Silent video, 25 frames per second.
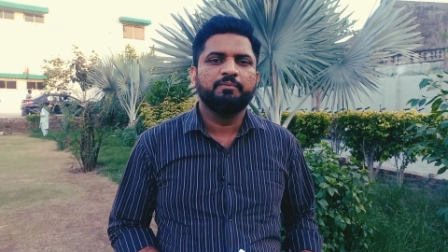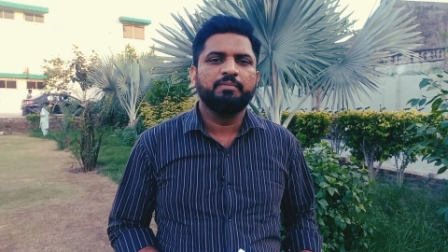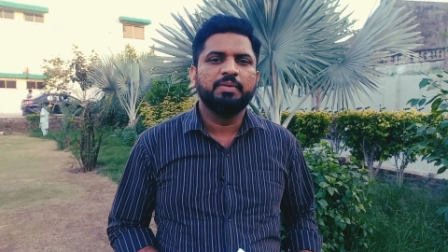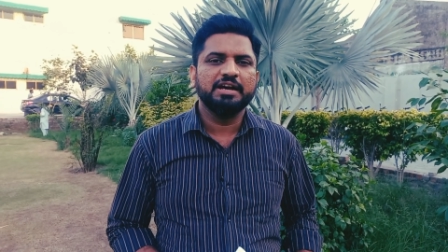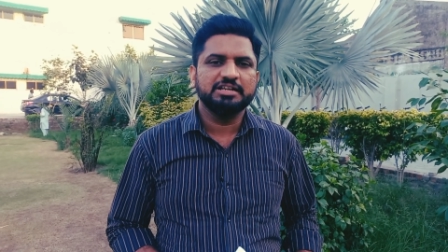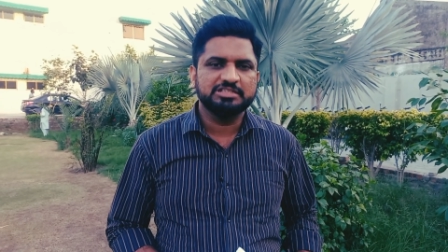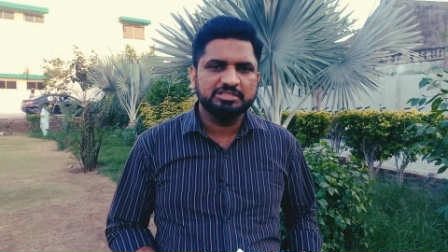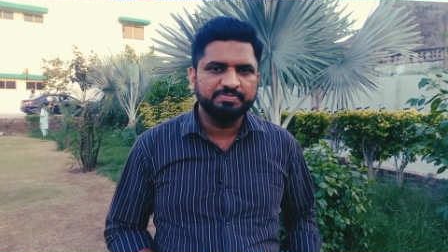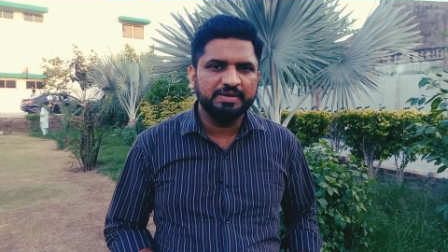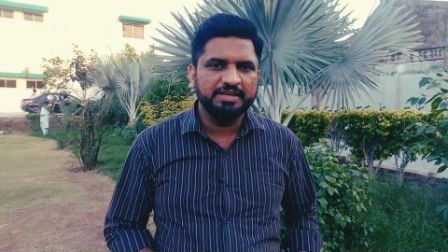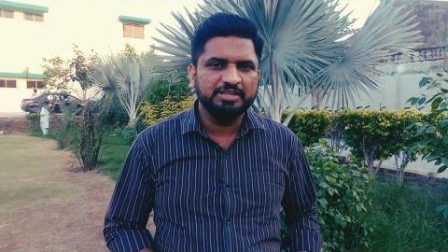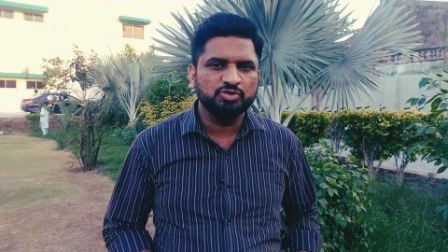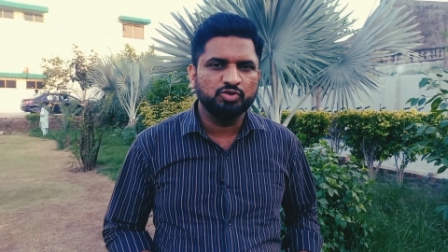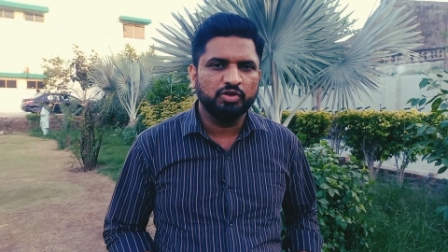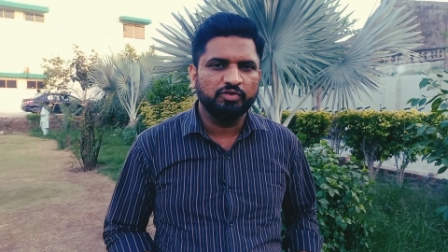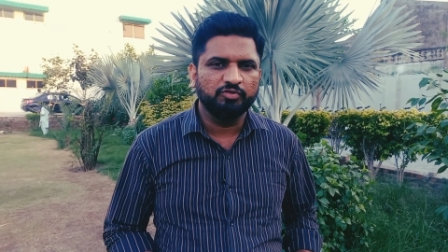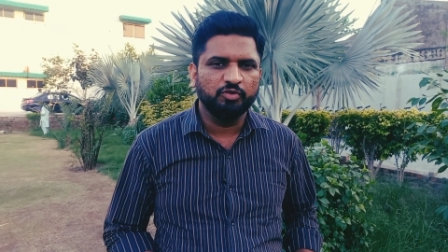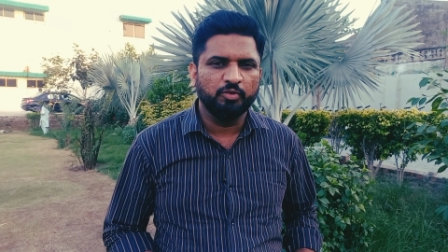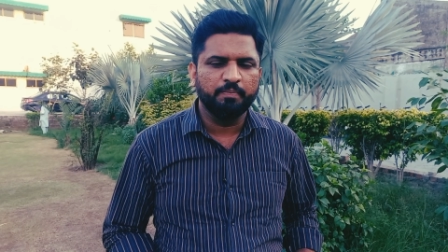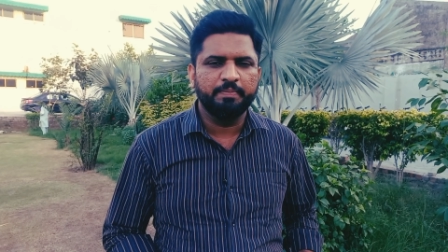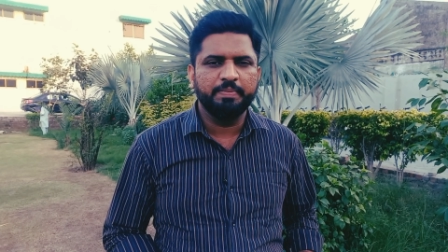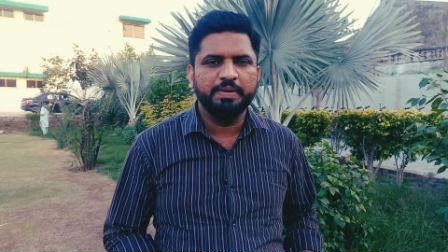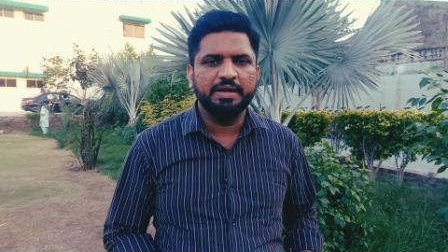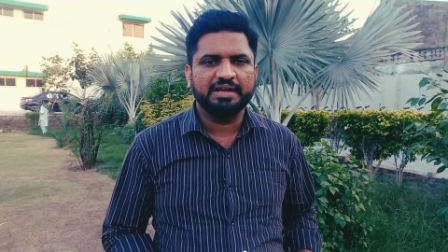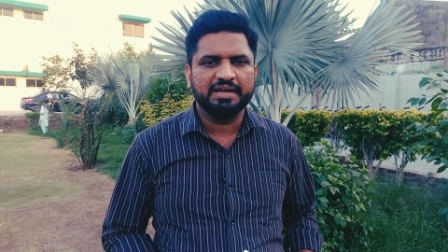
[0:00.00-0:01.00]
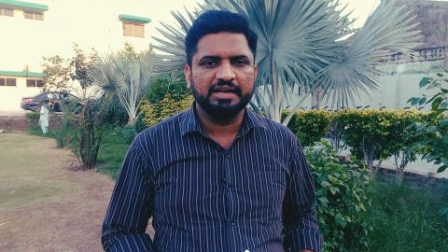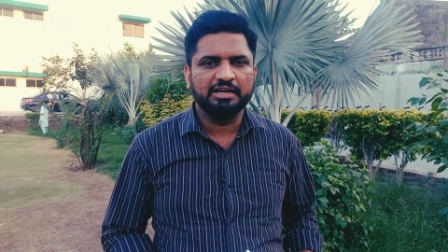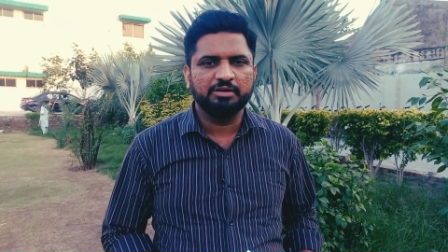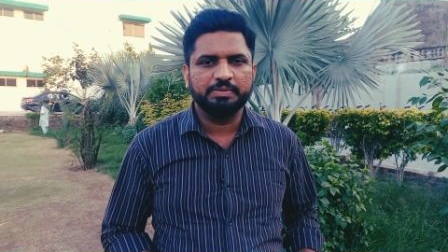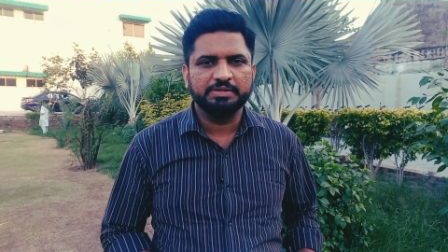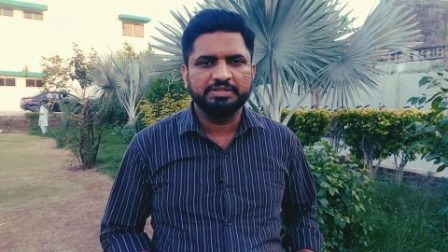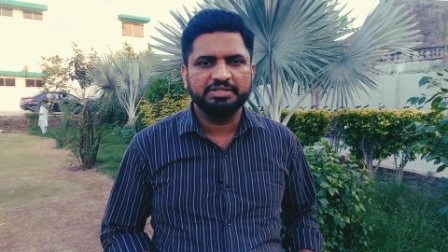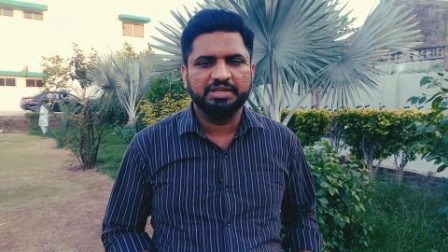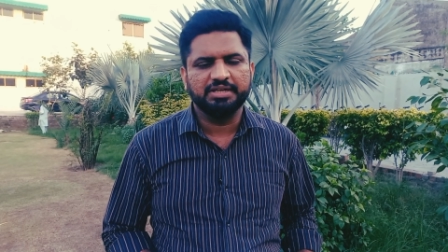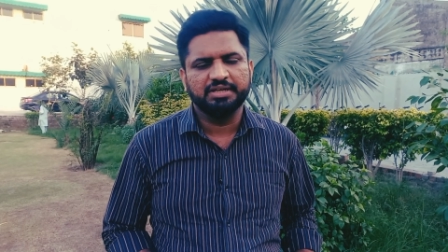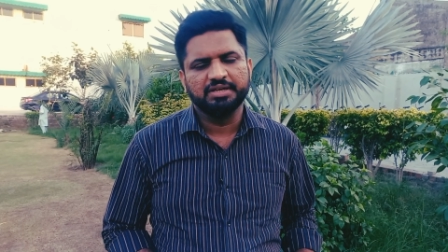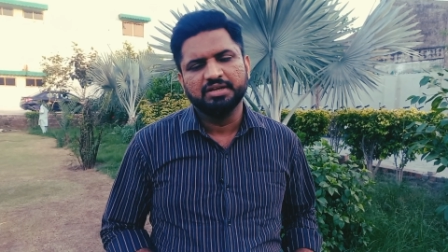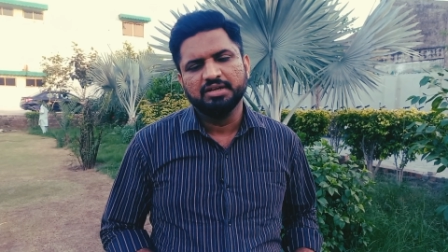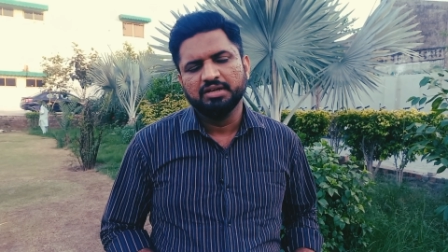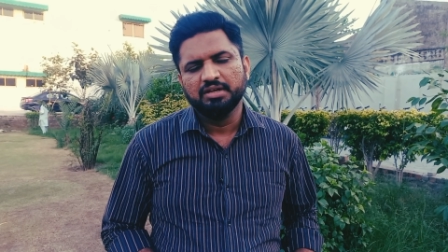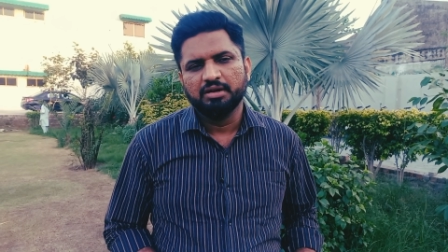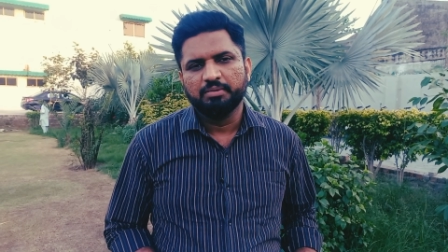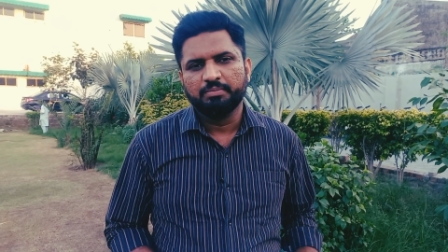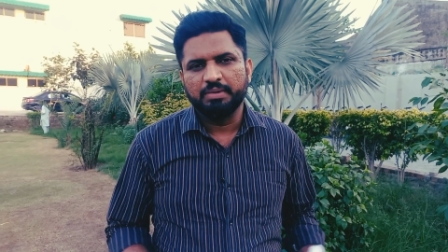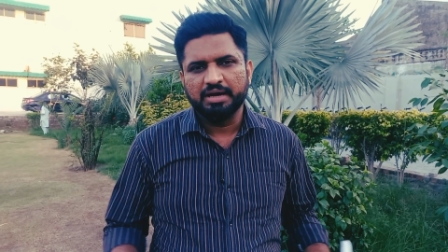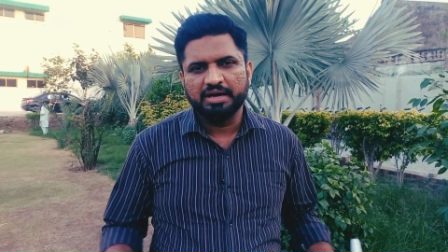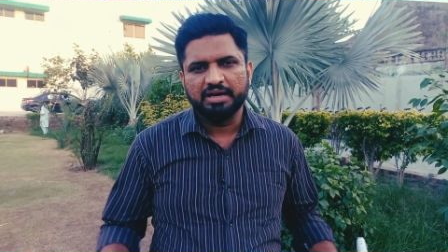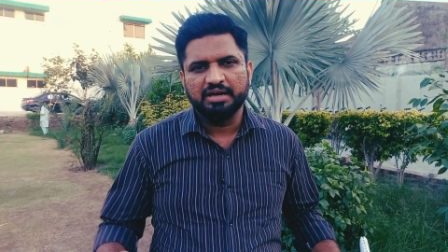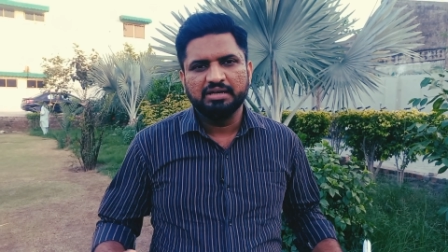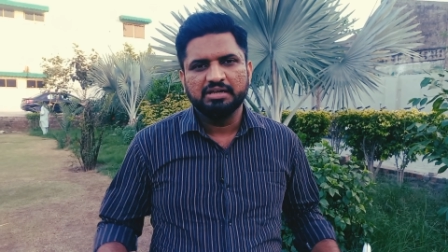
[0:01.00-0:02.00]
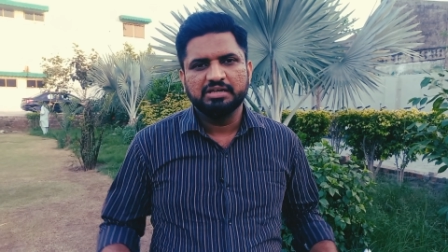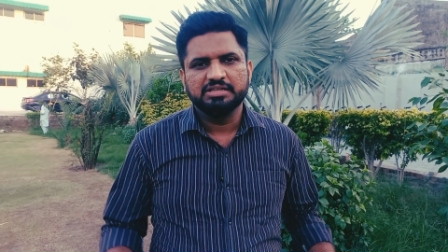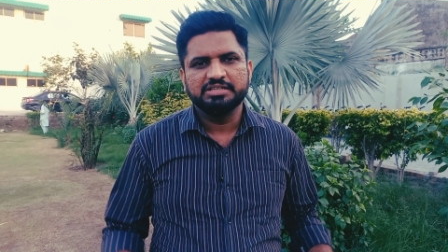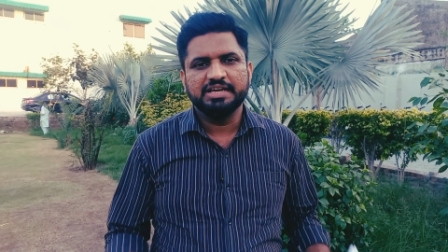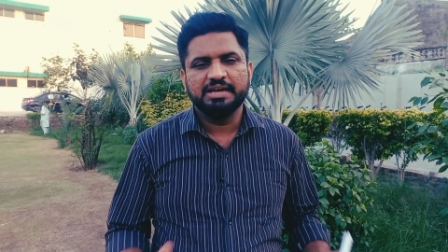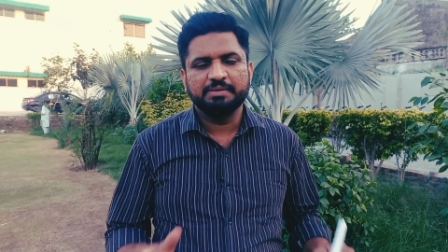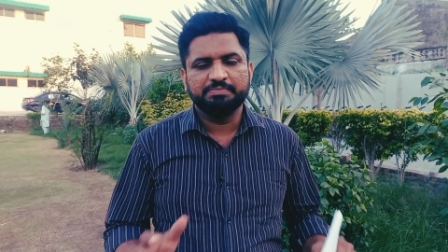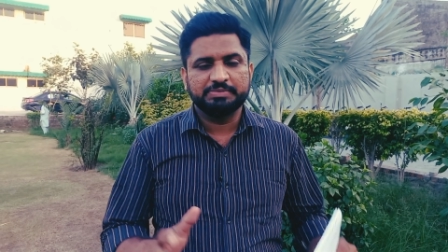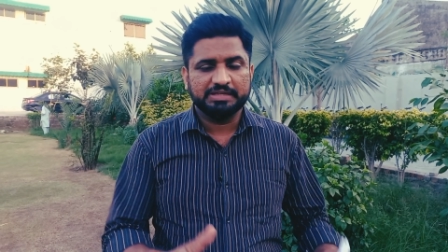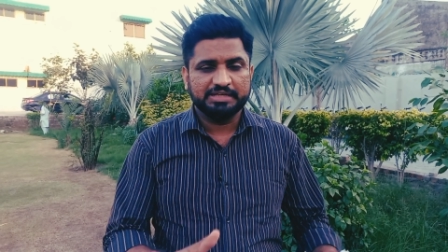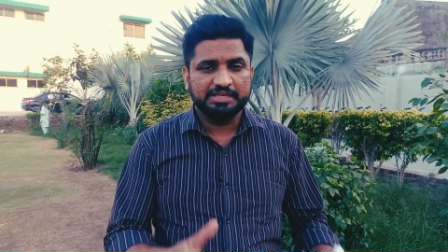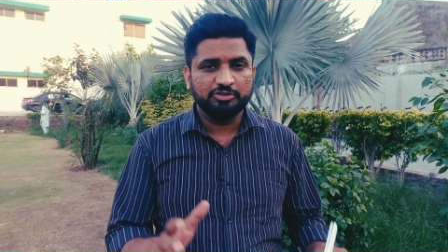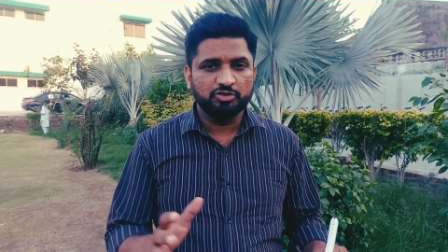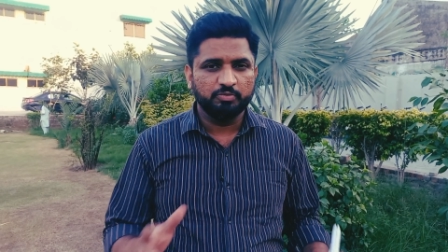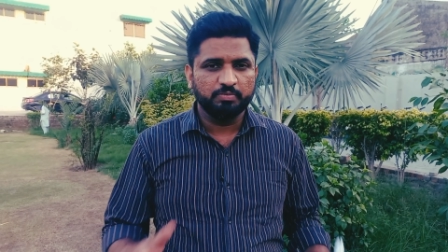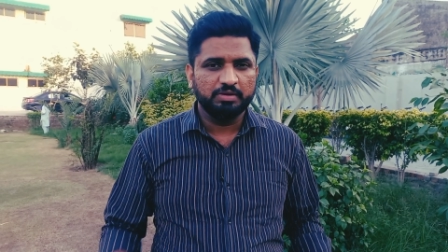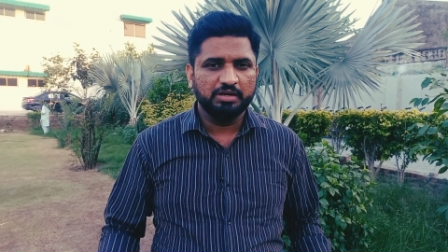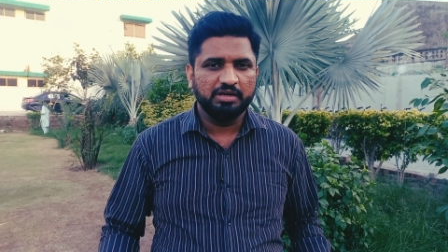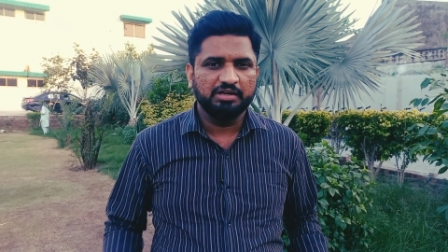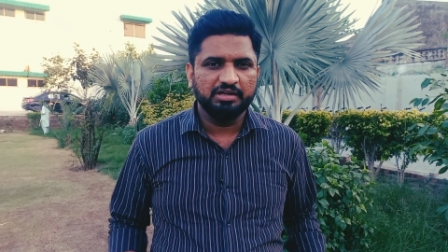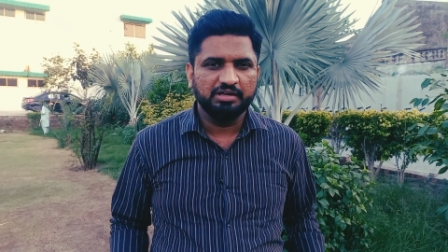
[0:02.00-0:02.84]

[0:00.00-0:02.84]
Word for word: बैट्समैन जो है वो बैक एंड पे जाए बहरल ये अब तक की जो